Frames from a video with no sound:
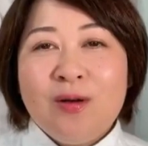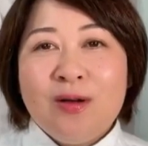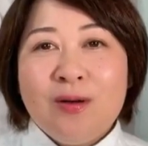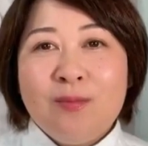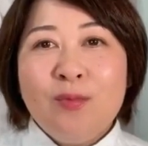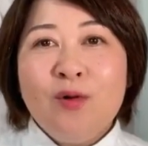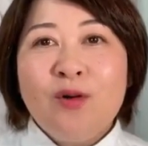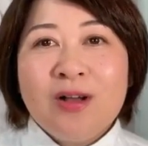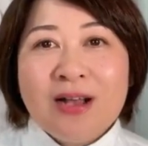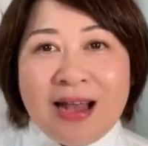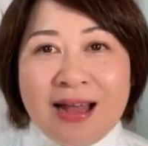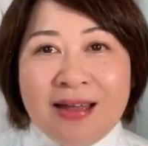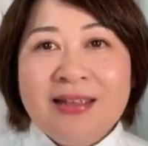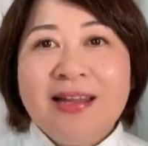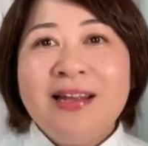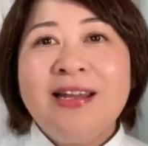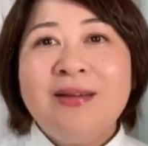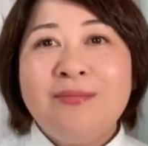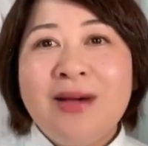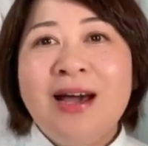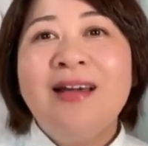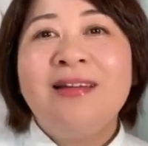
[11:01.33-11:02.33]
もうかな
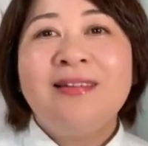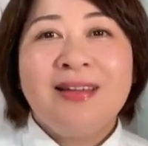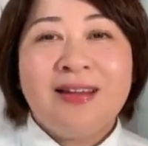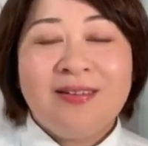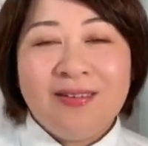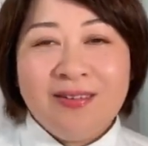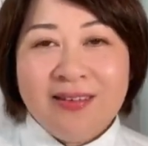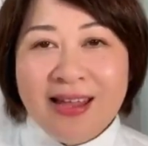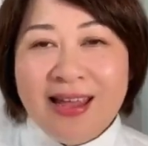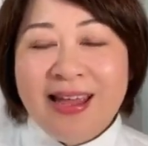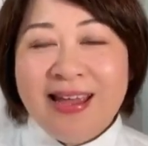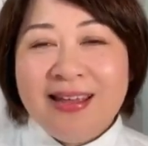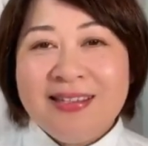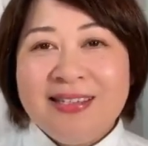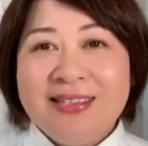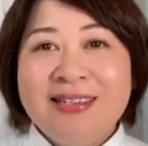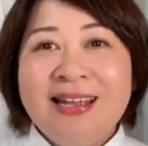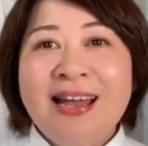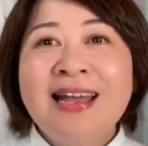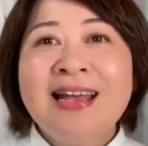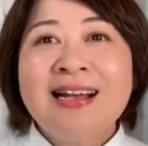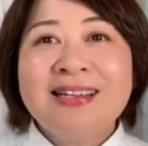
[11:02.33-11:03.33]
り前なので時
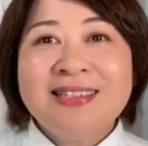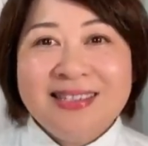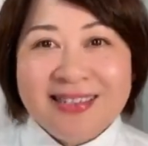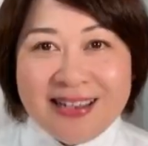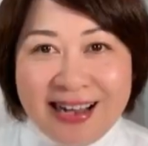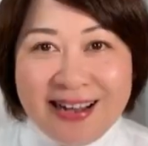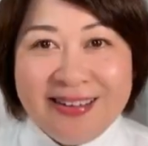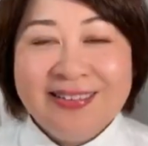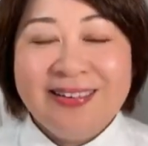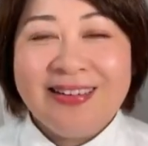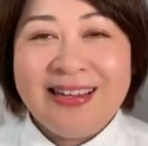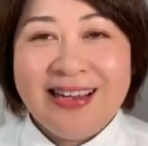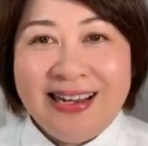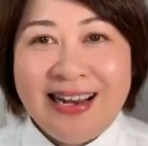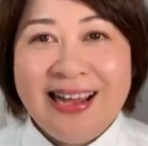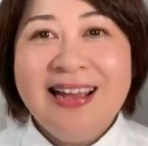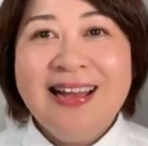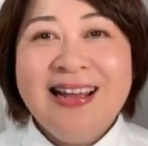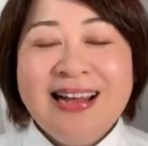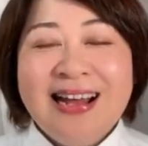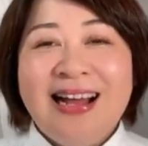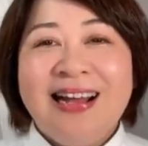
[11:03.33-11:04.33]
代が違うのでね、
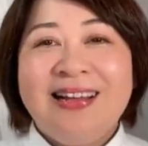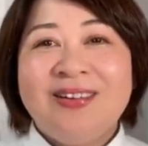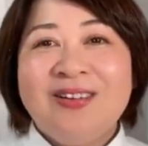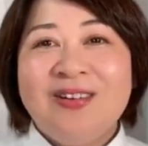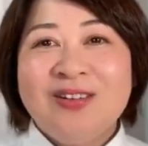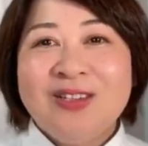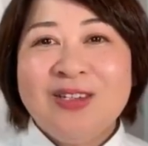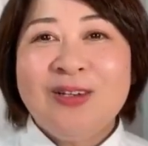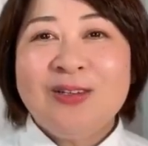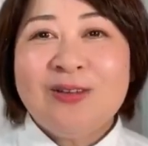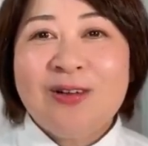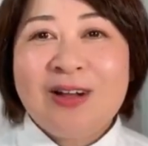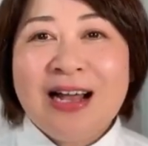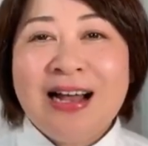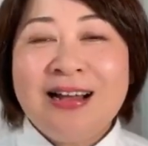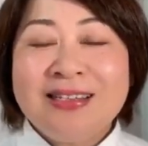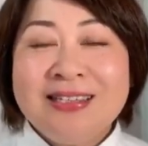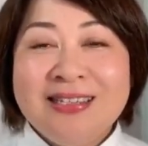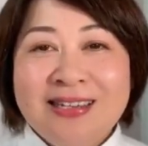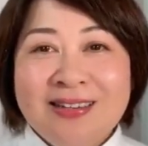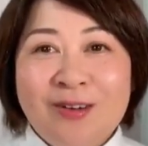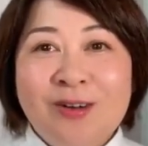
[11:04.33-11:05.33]
あのちょっとか
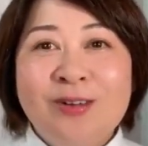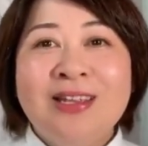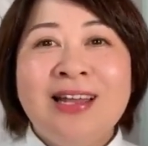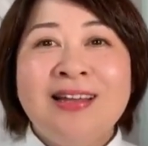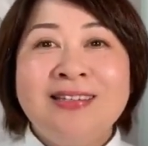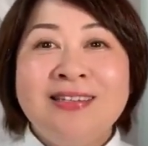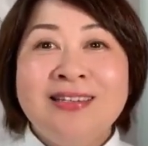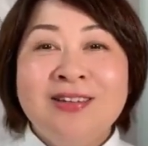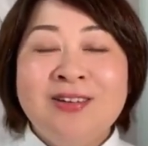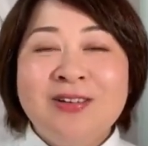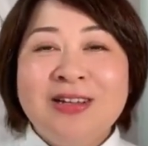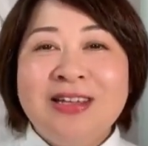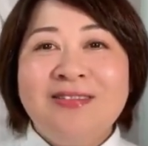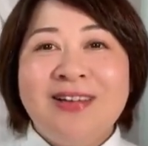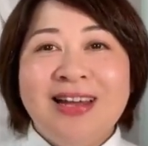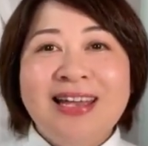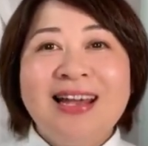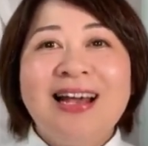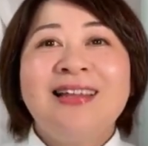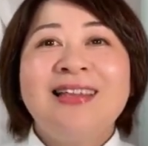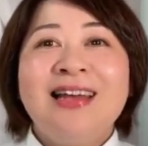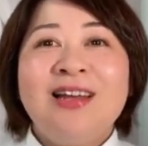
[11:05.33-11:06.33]
ち同じようには
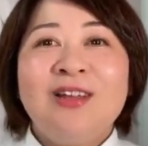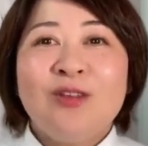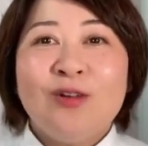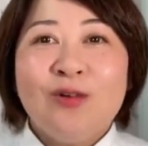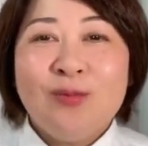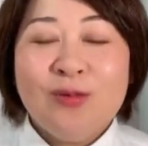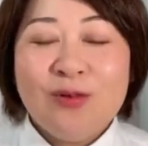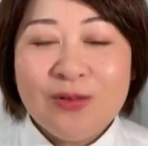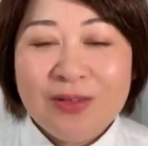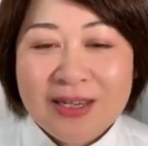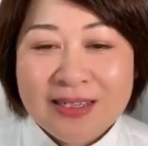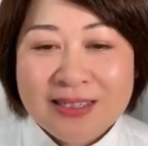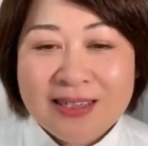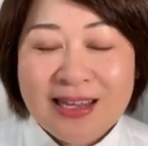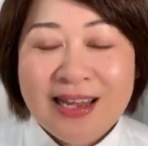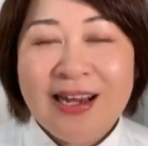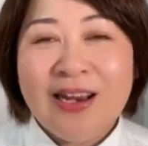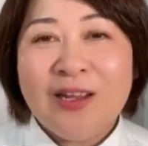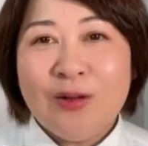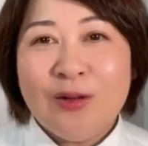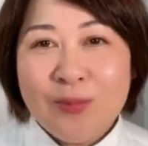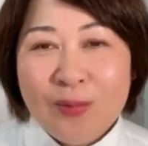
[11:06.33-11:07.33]
いかないと思うんですけ
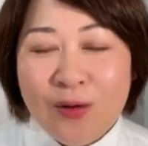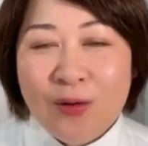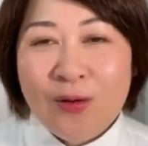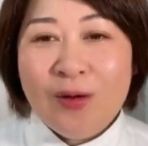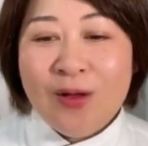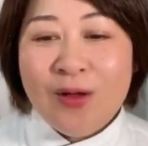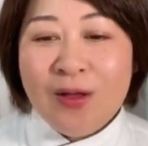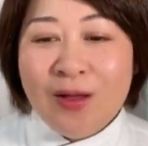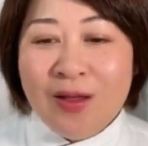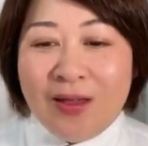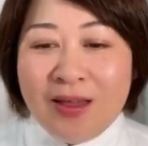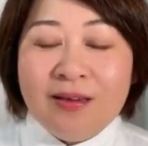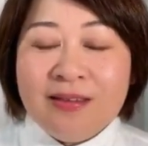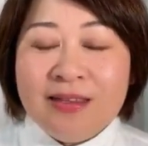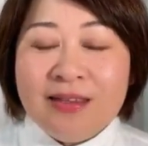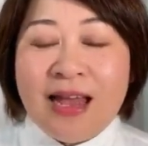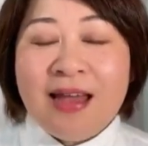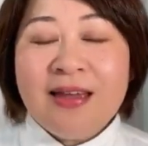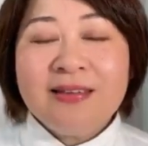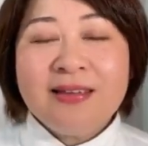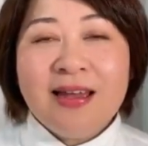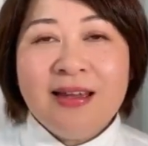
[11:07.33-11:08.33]
れども、
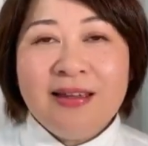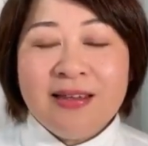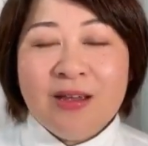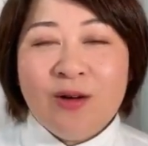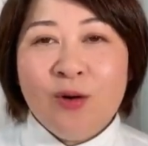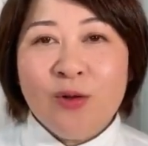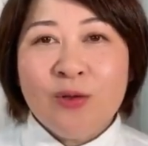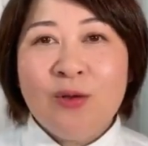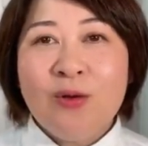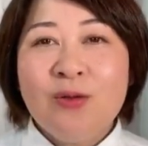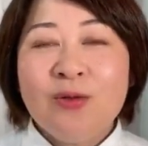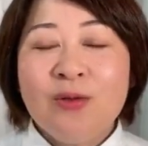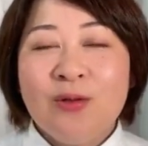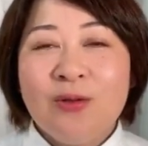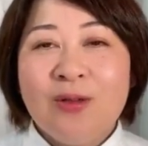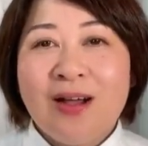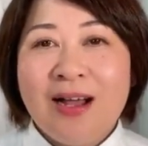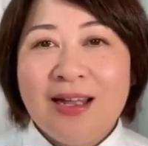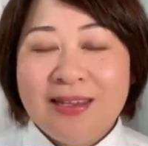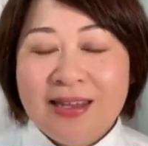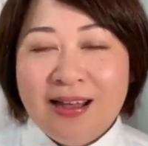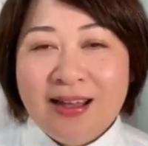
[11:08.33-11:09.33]
大体ね、ほとんどの
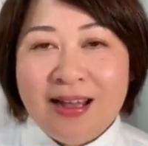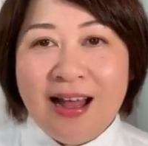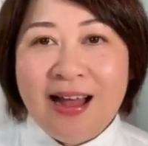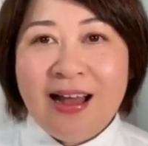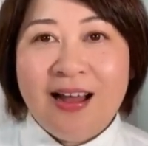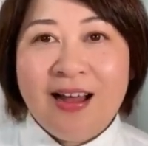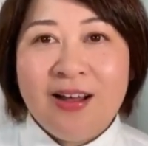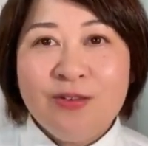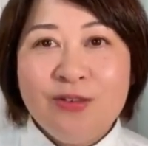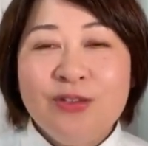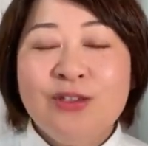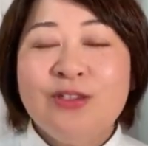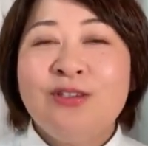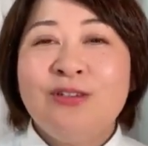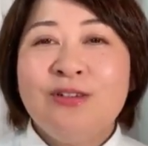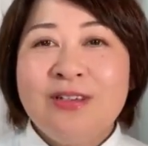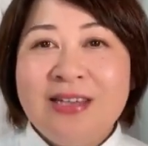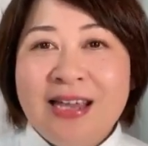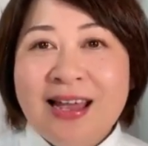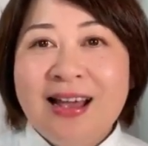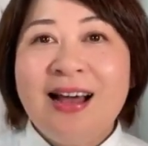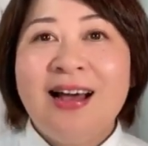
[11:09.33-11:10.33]
方が普通
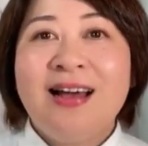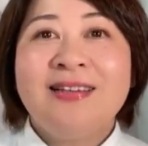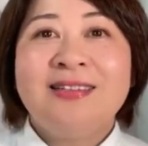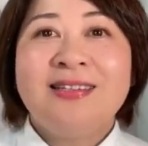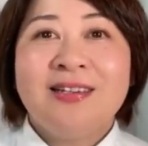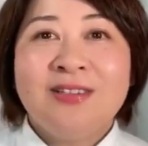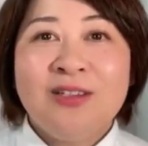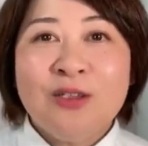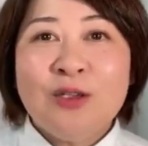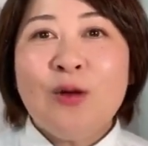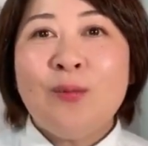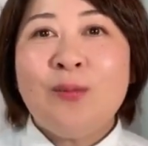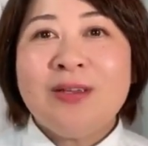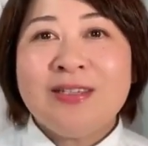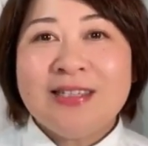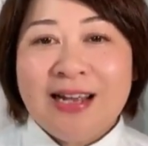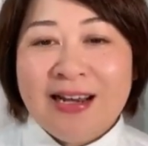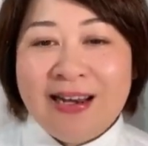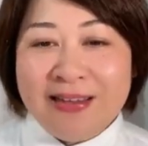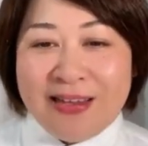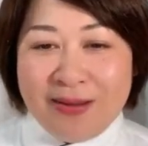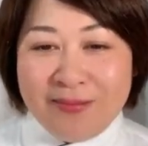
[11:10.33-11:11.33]
に会社勤め
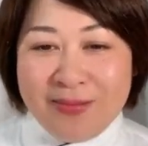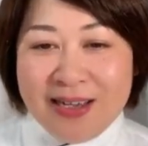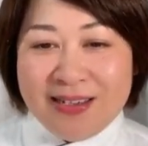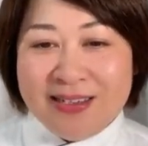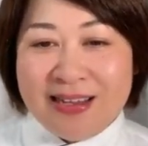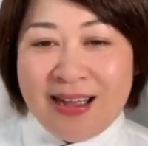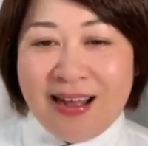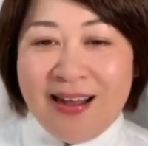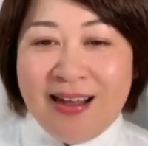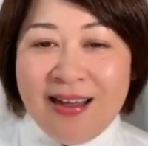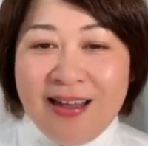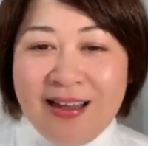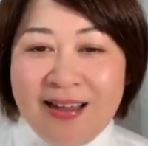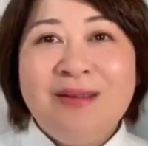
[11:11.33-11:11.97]
されてました。